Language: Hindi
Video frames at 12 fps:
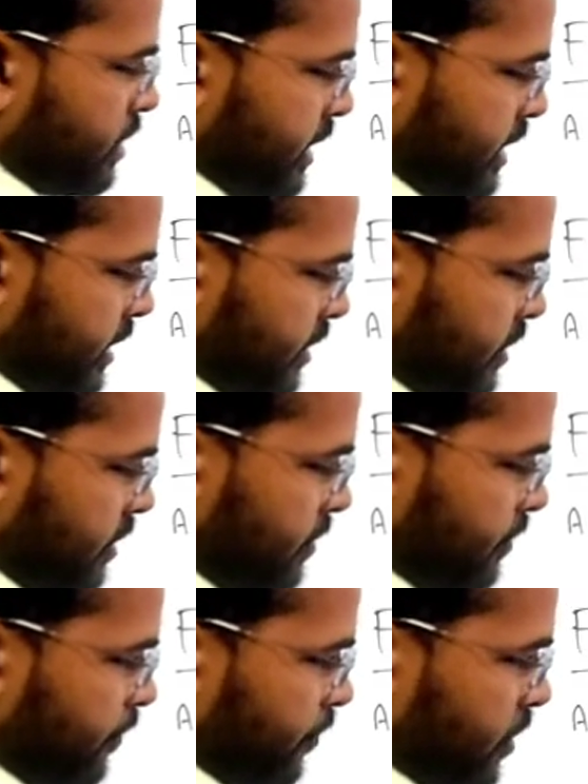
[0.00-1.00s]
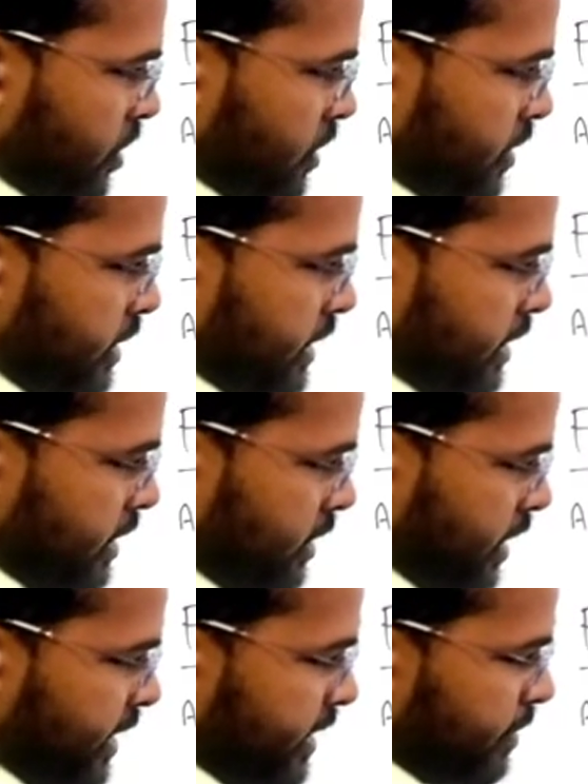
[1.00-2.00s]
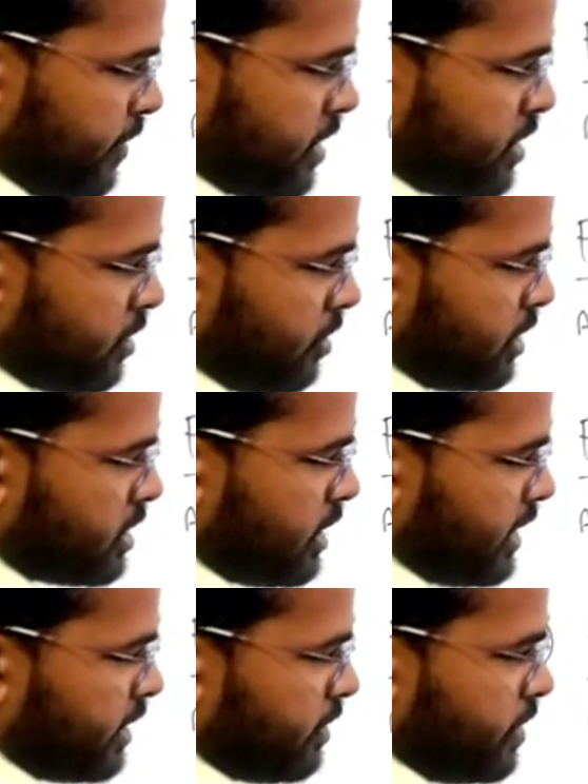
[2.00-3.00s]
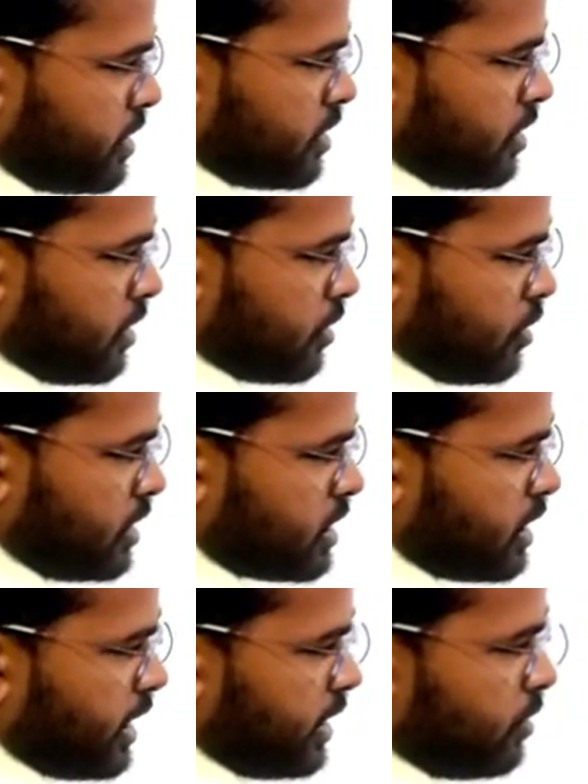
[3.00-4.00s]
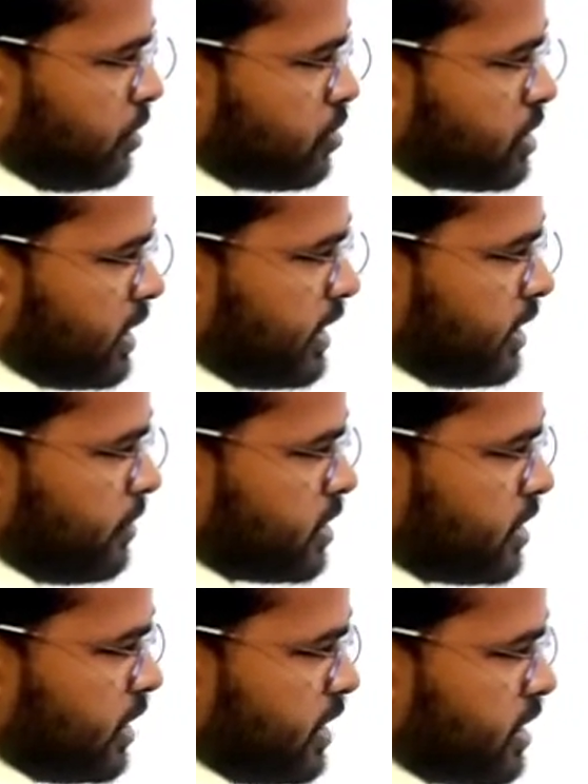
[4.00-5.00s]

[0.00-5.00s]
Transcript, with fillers: ठीक है ये लाइन के बीच और इस लाइन के बीच तो इस लाइन और उस लाइन के बीच